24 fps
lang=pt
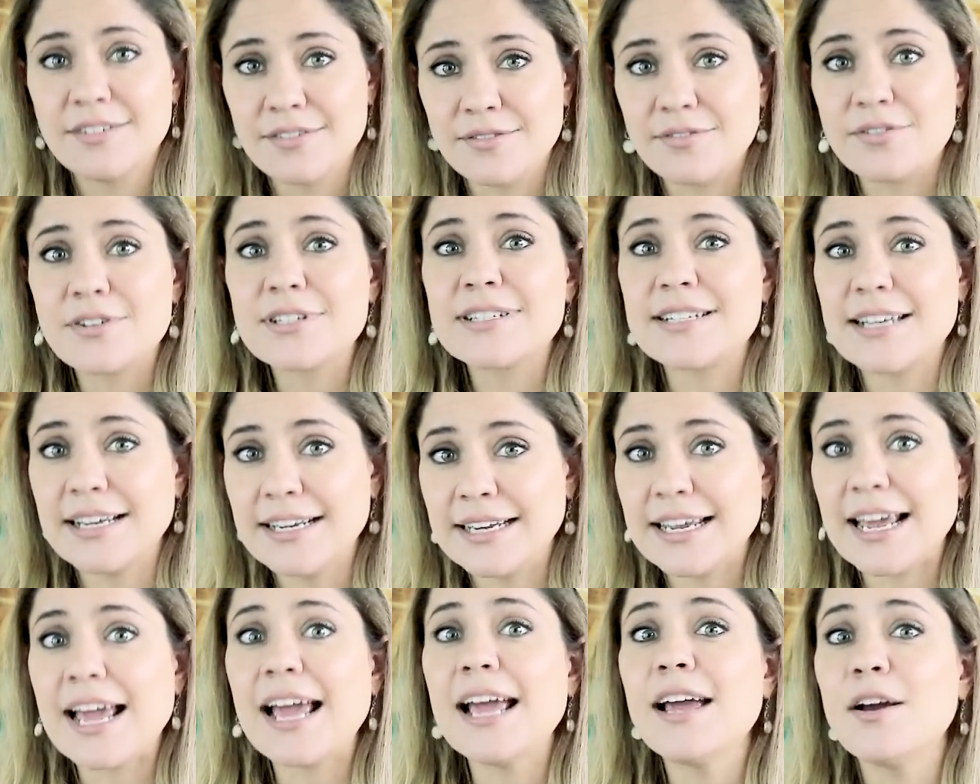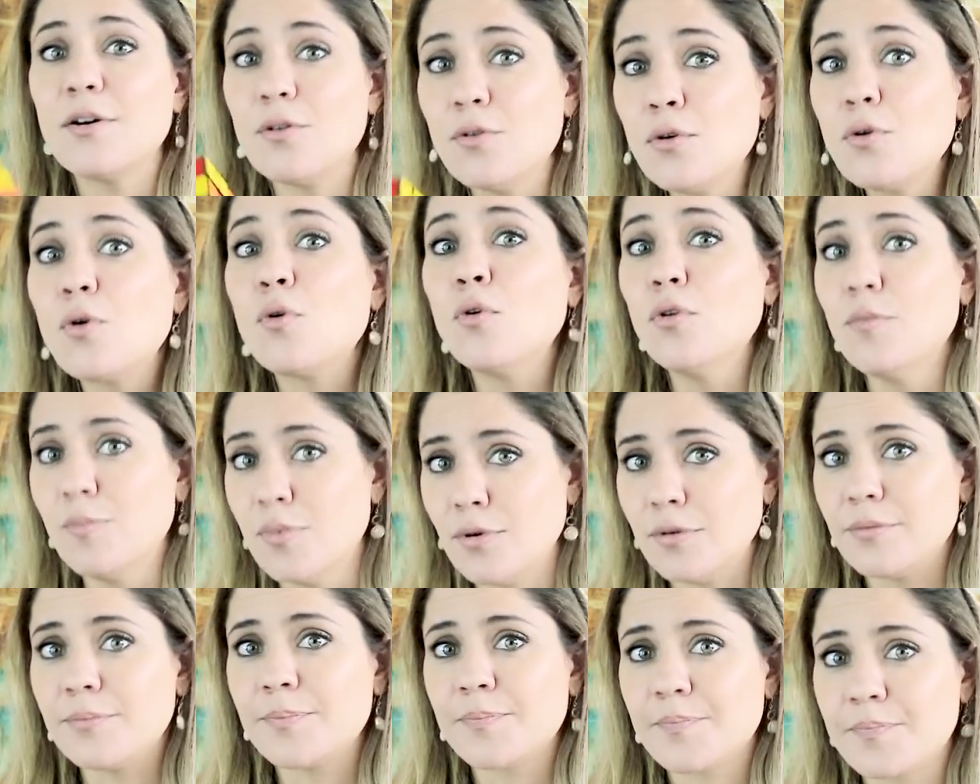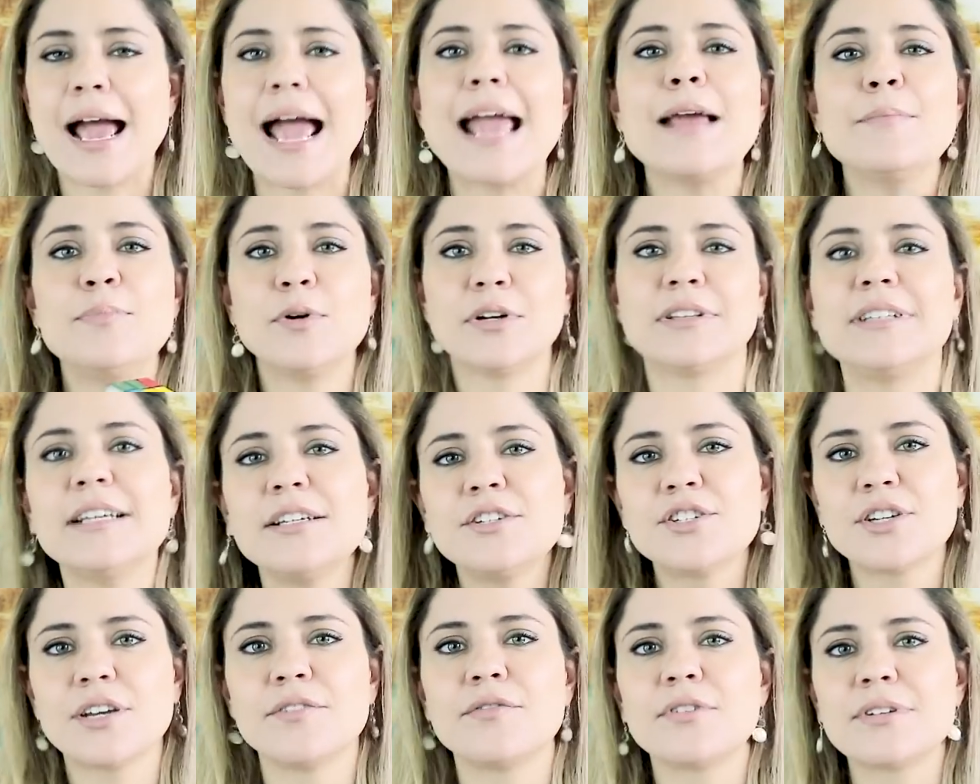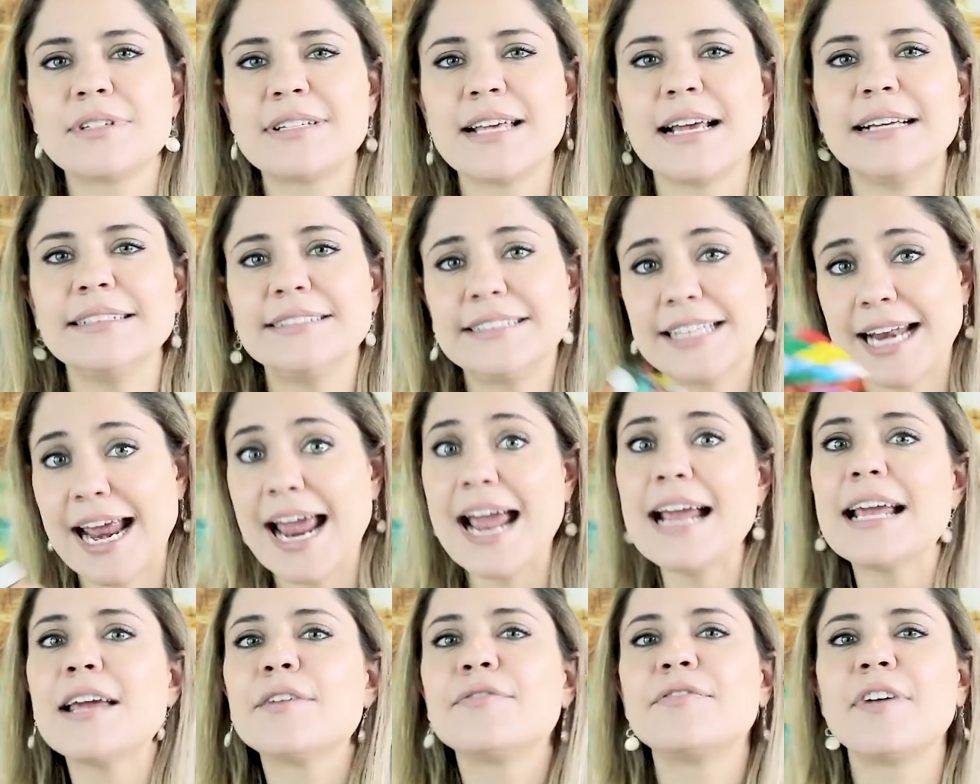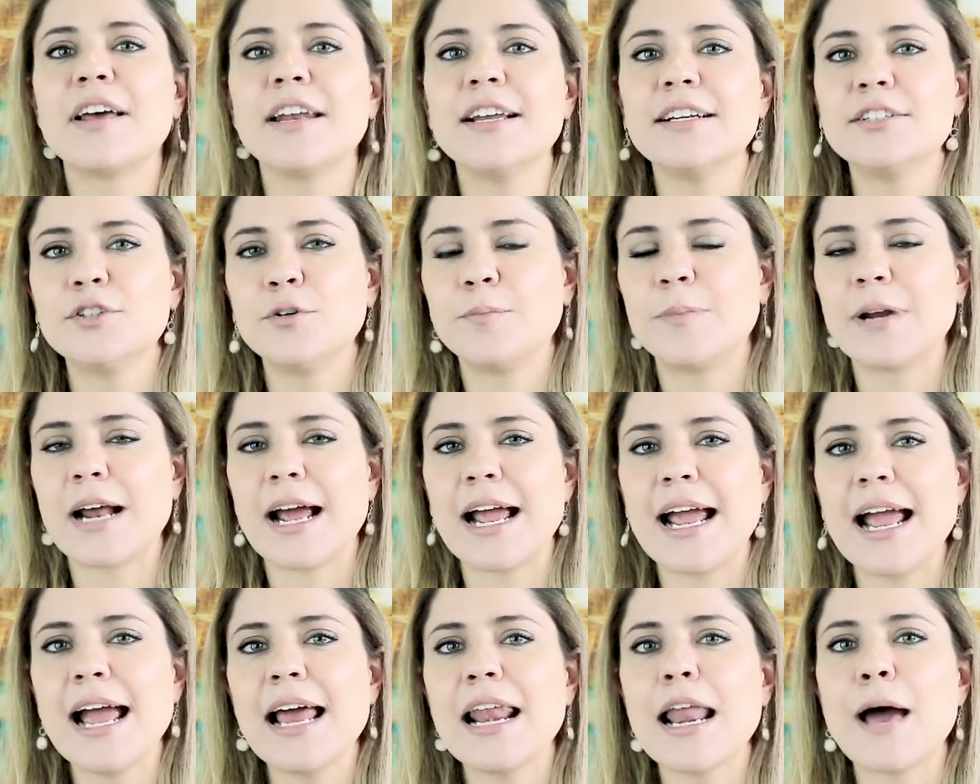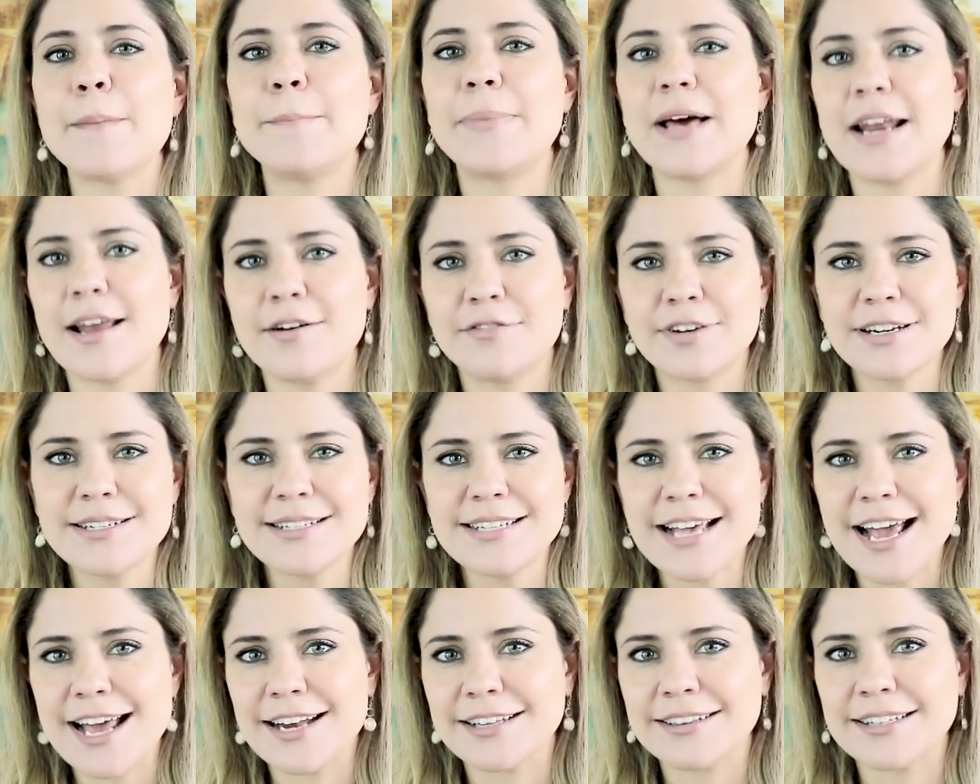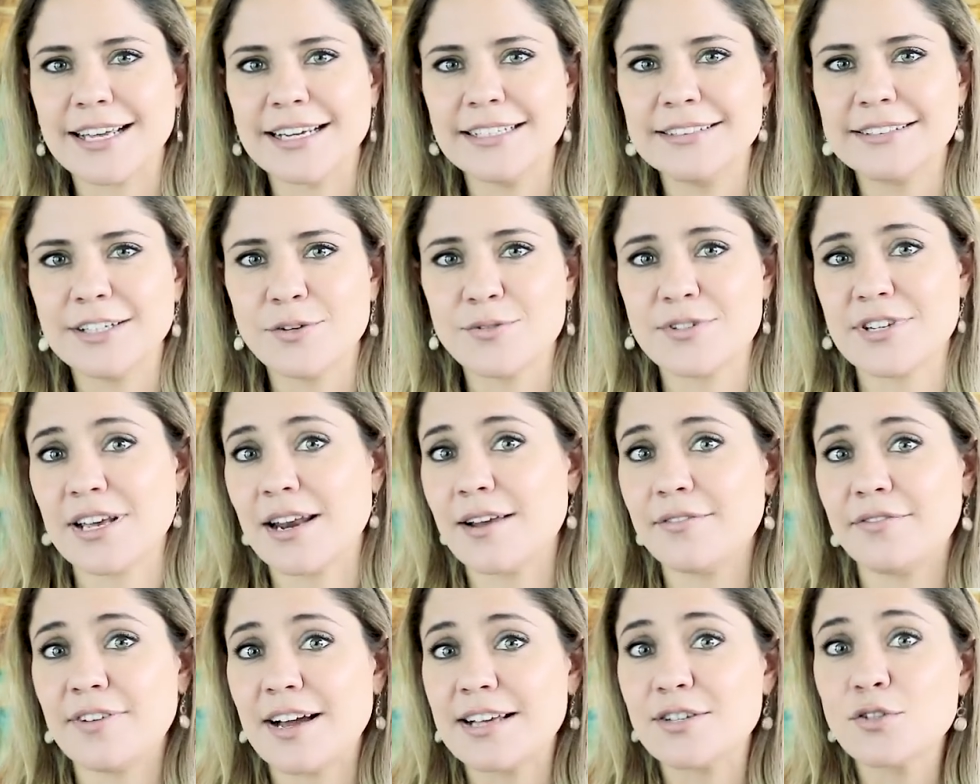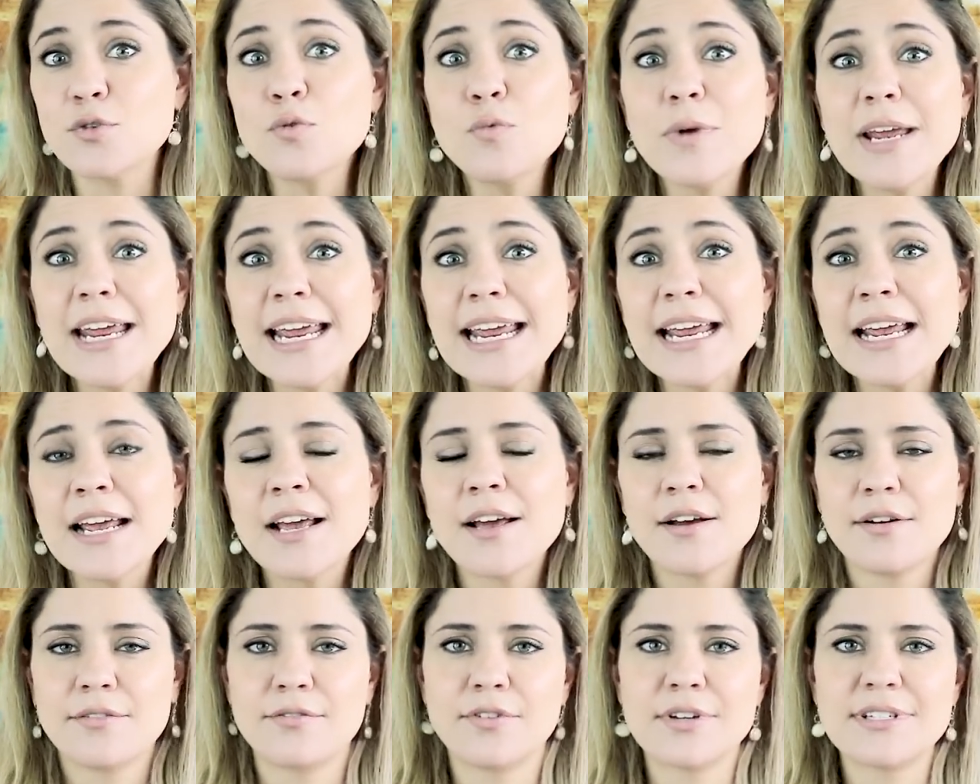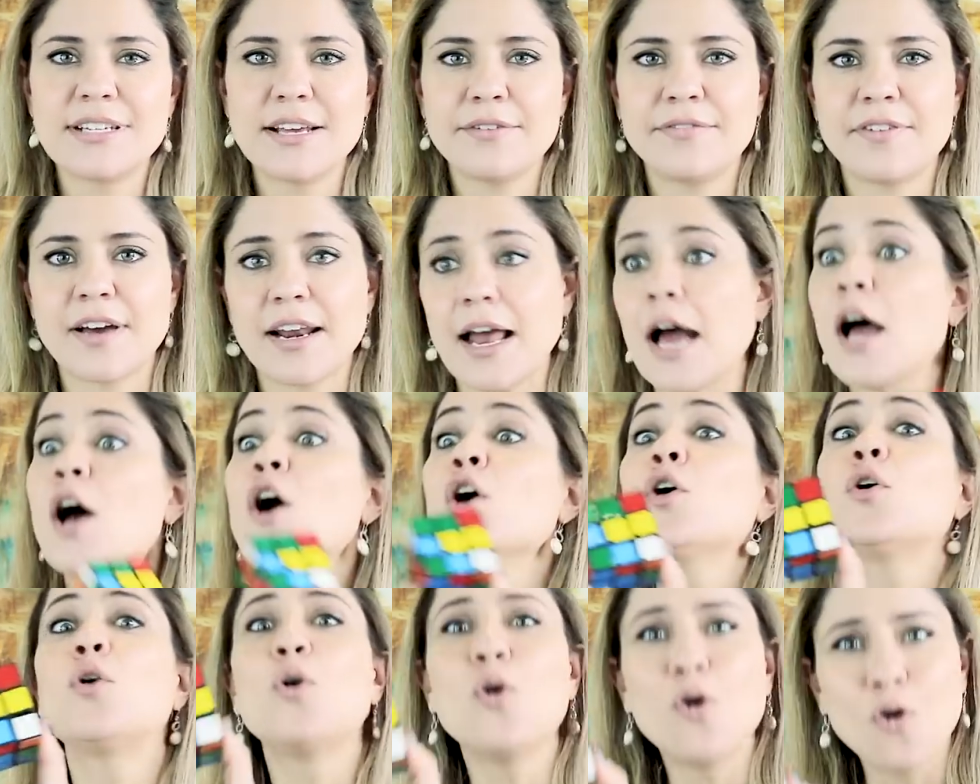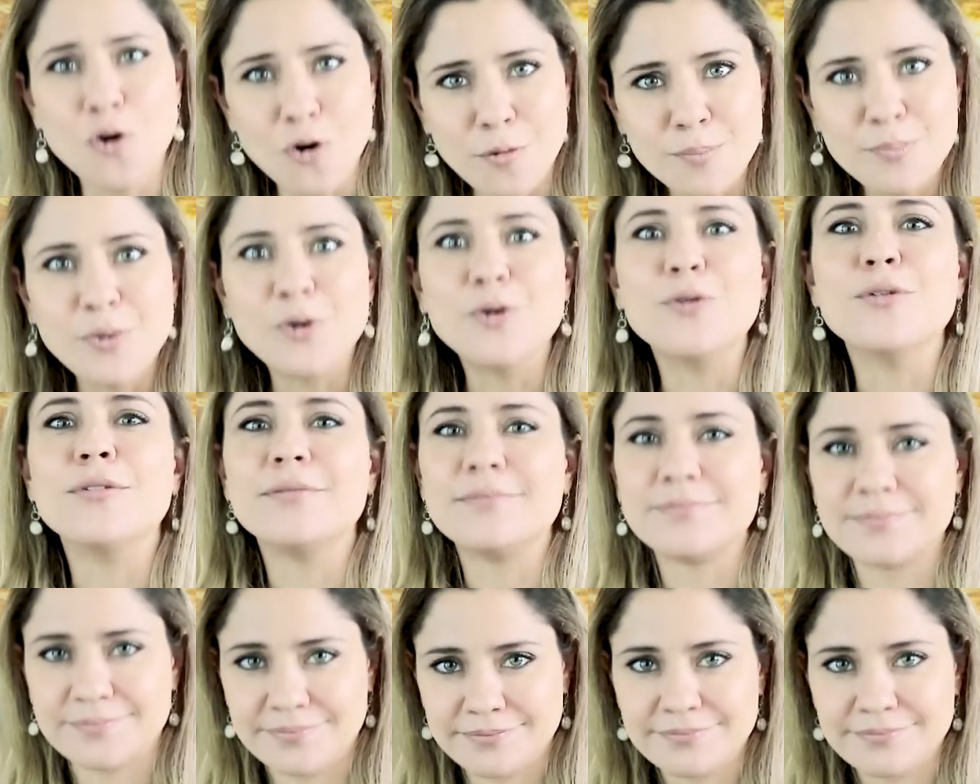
Você quer o cubo é importante que você entregue falando para ela a palavra certa. Então, se ela faz um i, você fala cubo.